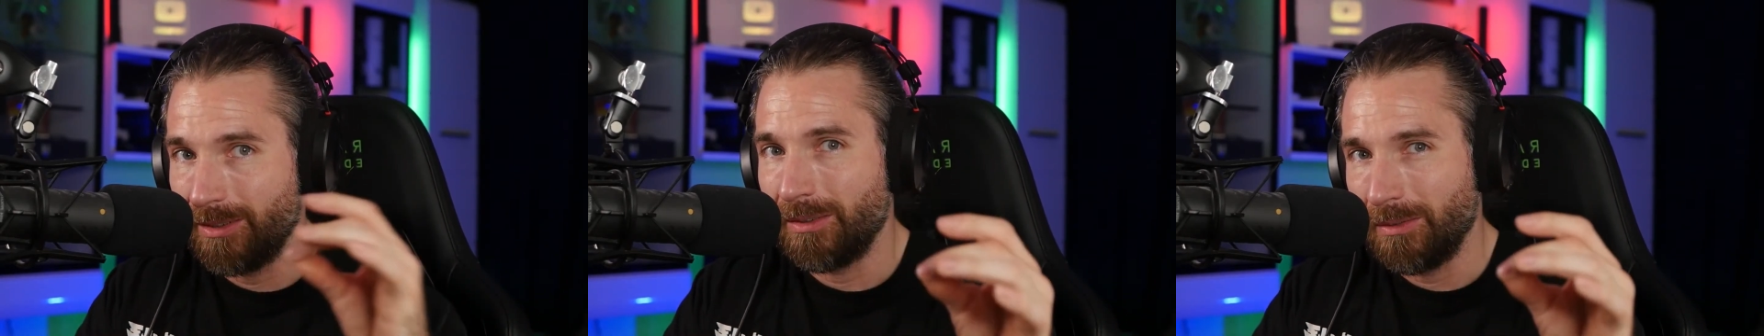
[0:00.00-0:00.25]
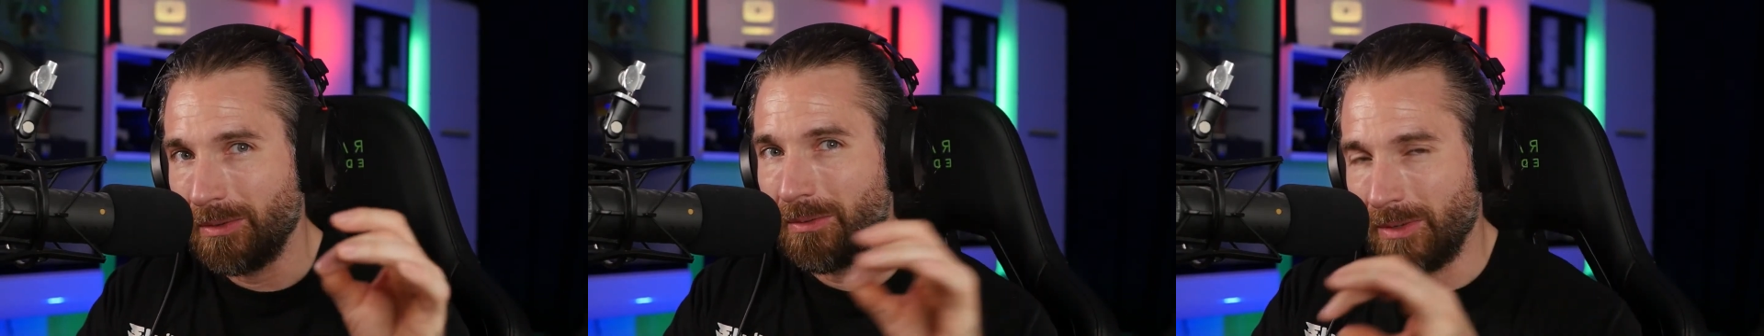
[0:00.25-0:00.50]

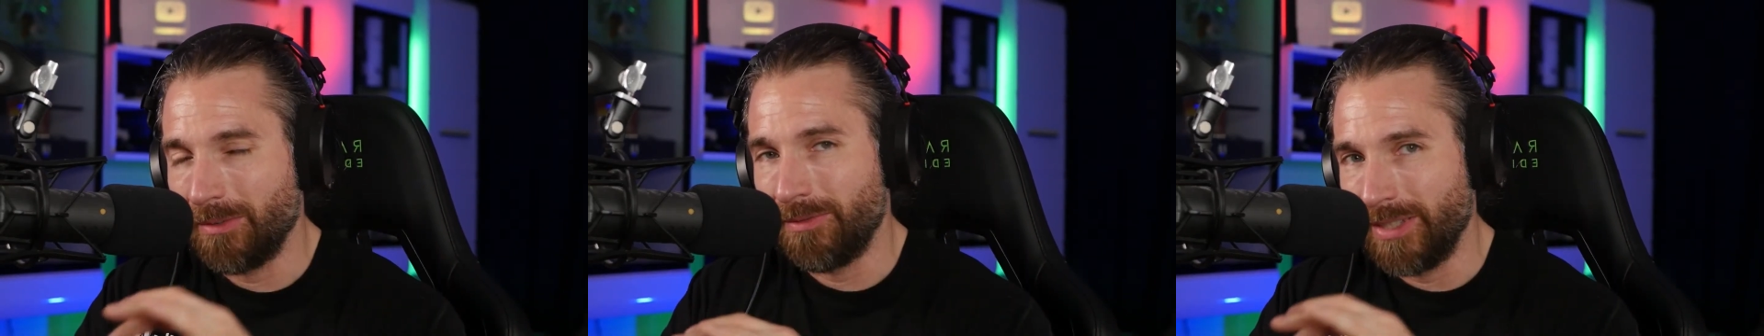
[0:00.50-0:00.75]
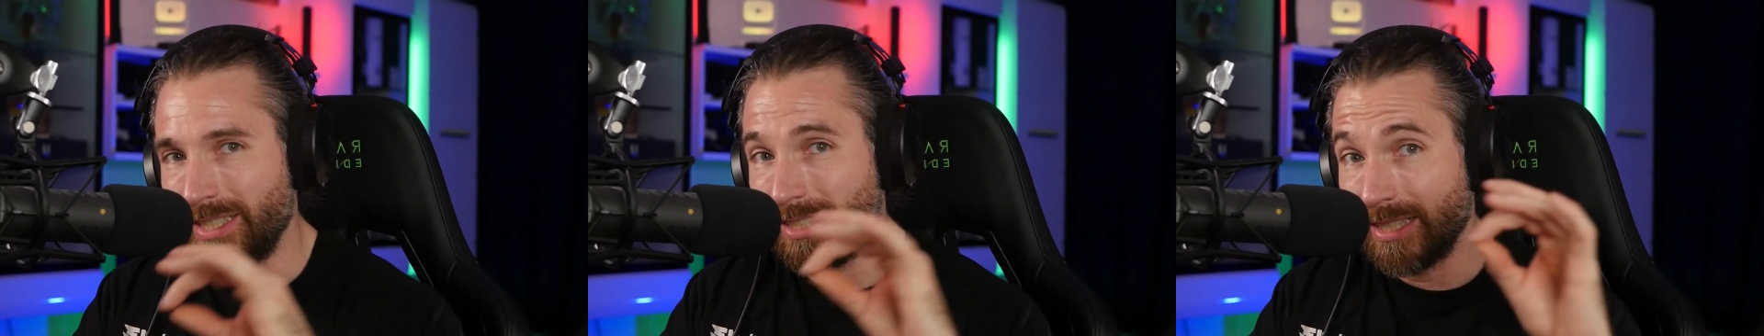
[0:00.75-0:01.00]
äh,
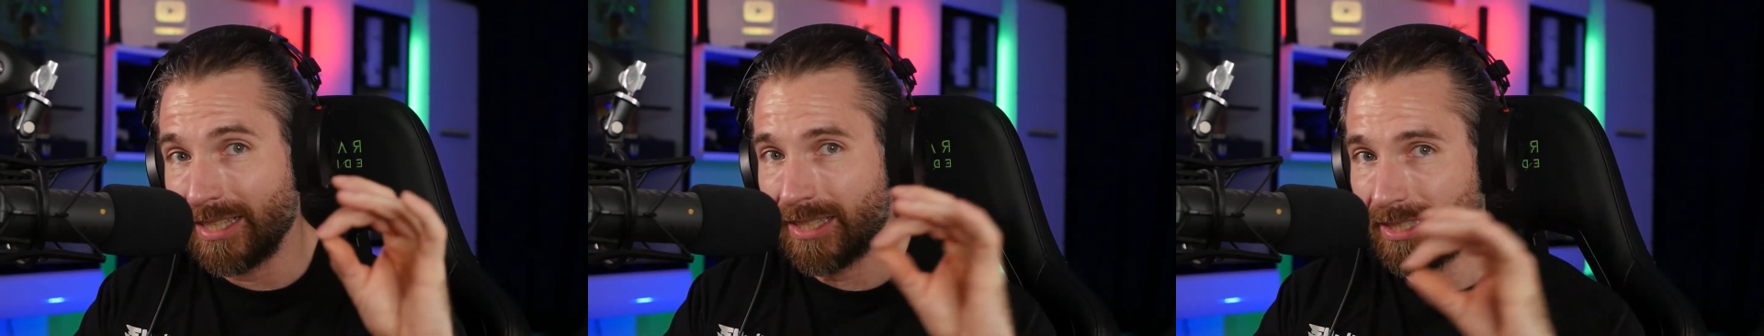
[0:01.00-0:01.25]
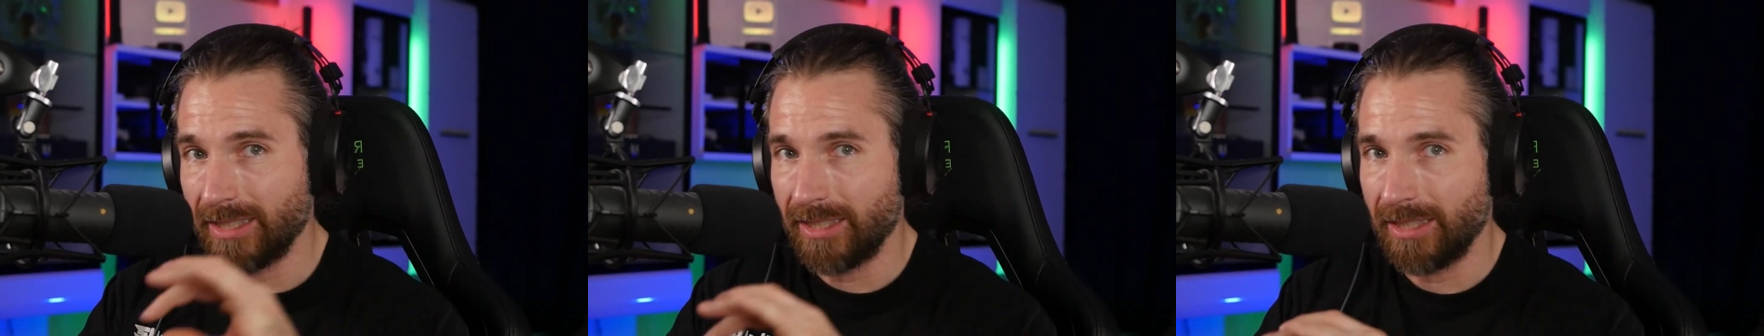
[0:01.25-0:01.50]
wie sich
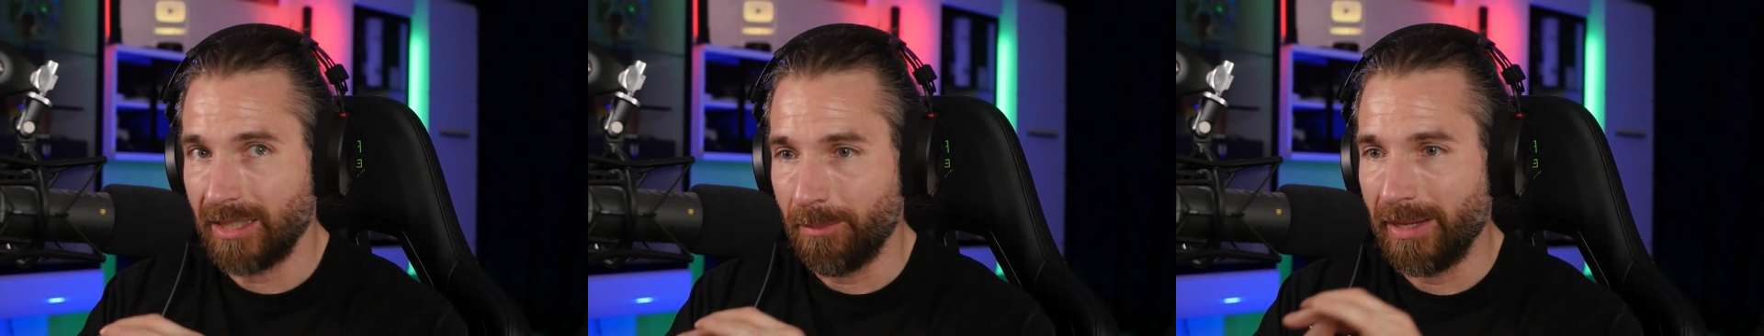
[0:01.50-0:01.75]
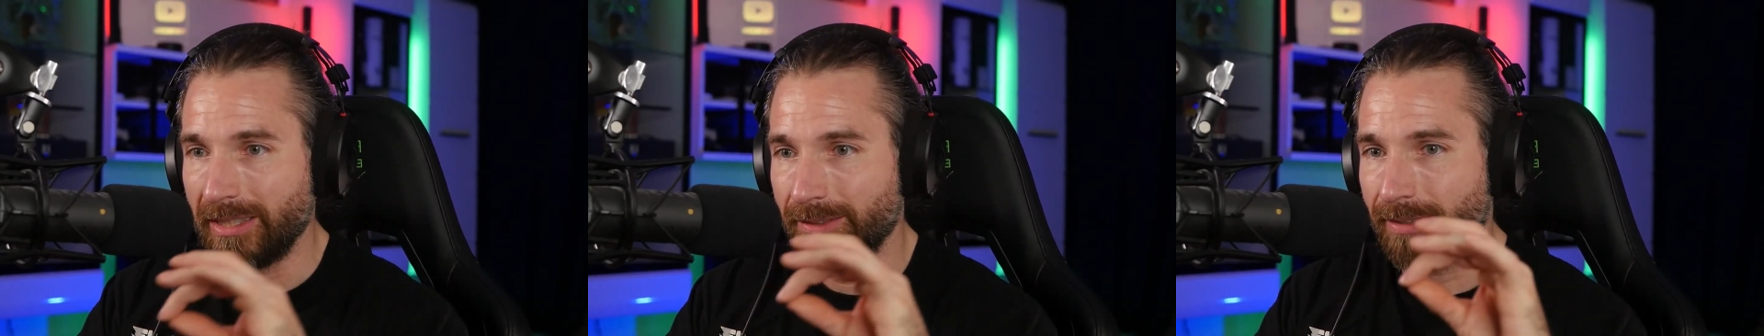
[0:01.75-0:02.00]
das äh, im
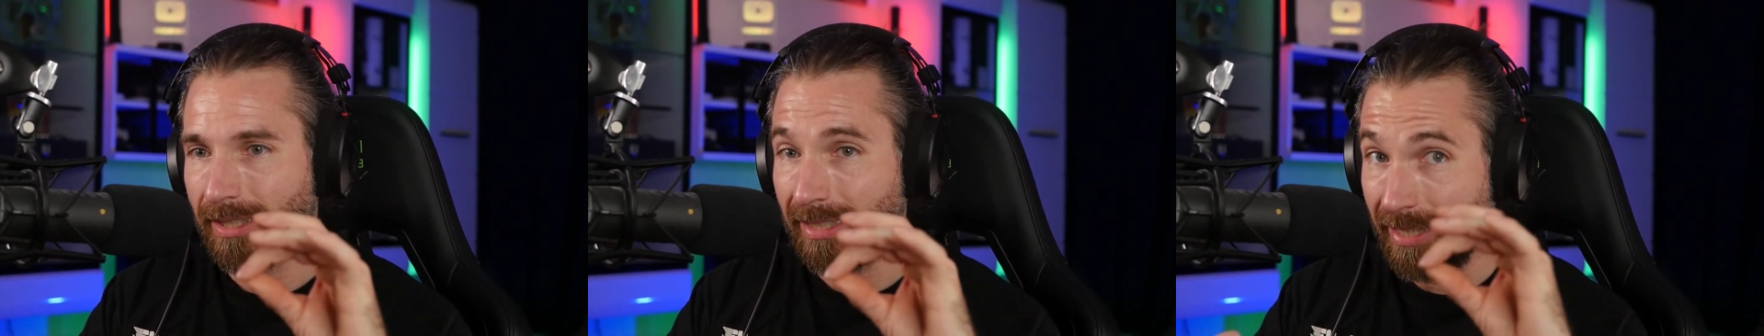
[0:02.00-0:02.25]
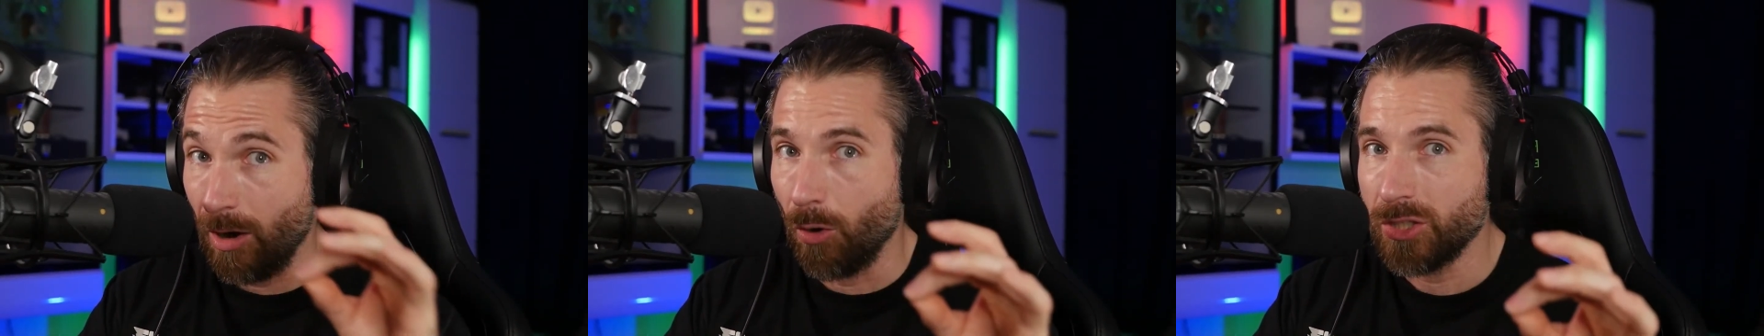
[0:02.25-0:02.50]
Endeffekt
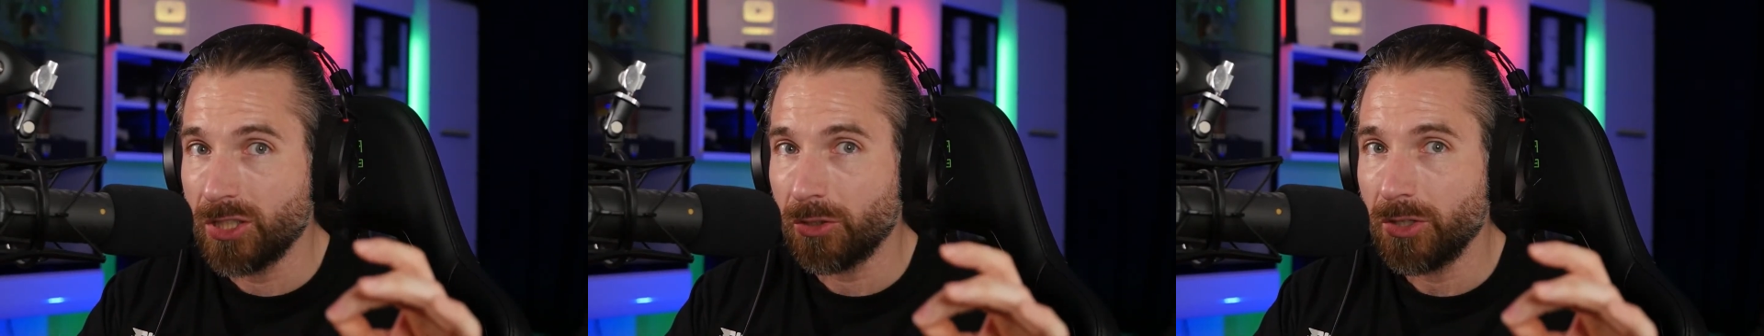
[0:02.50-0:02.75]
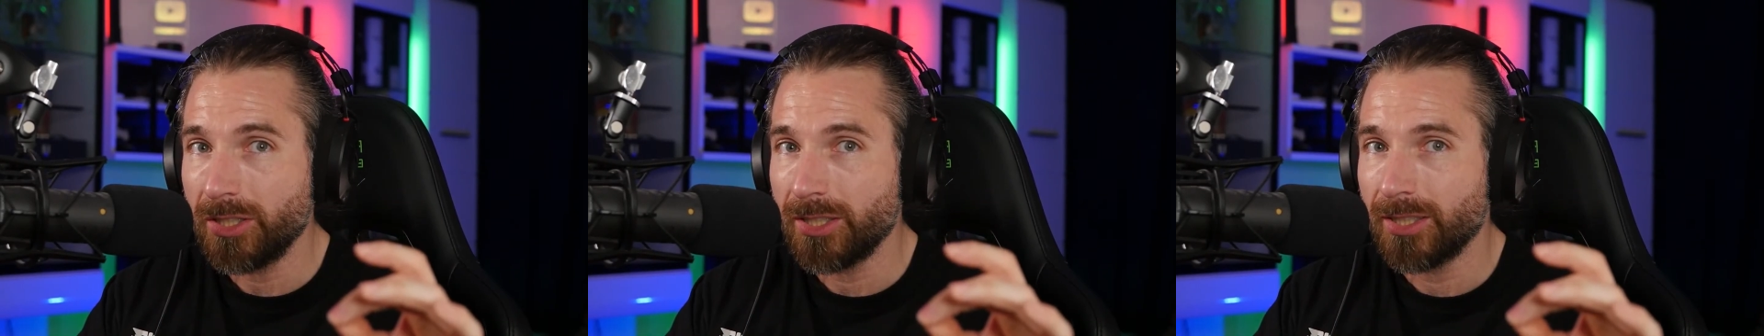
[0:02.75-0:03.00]
dann
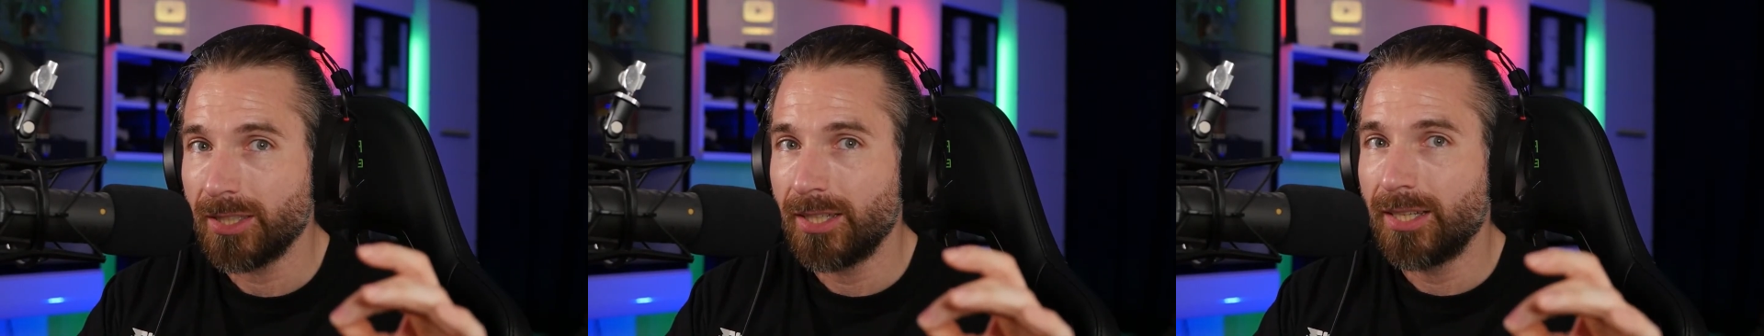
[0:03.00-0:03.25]
ausdrückt,